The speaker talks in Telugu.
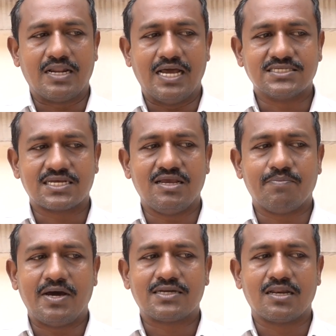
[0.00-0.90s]
రాజకీయ
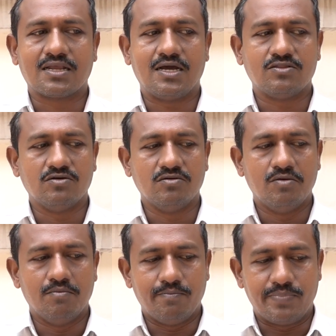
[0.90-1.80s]
పార్టీలు కాదు
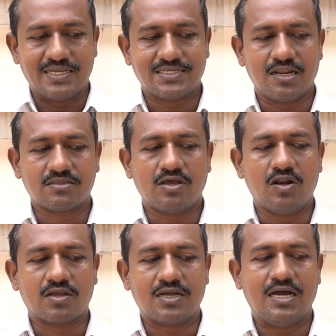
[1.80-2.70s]
ప్రజల
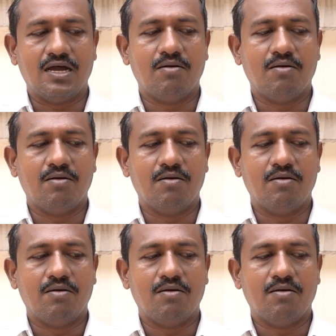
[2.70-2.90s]
తాలూకా